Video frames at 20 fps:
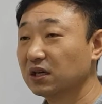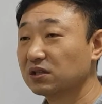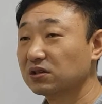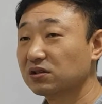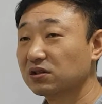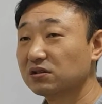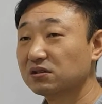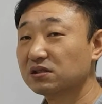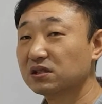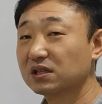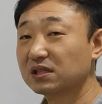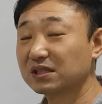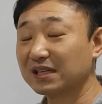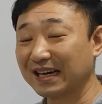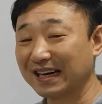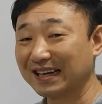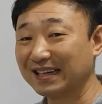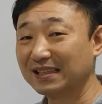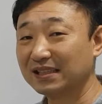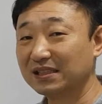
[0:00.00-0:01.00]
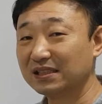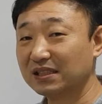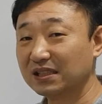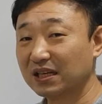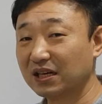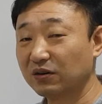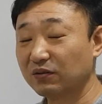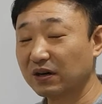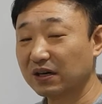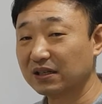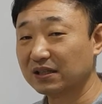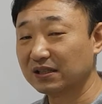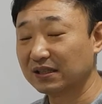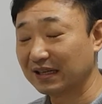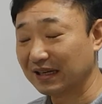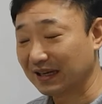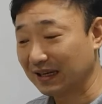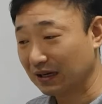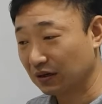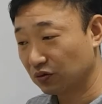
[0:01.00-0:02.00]
천사장이라고
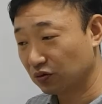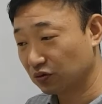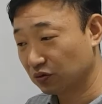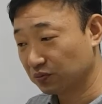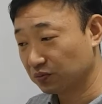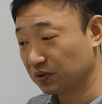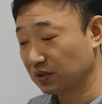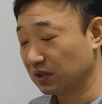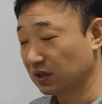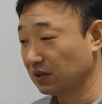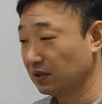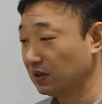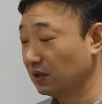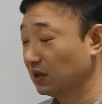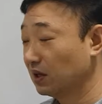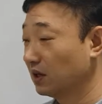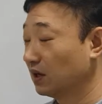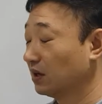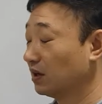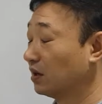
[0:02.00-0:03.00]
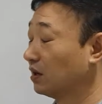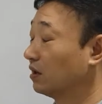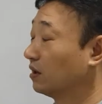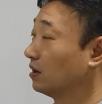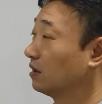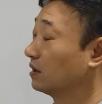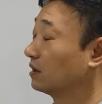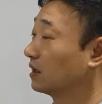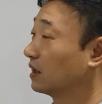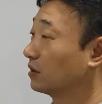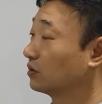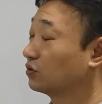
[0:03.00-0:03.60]
하는데 그룹들이 어,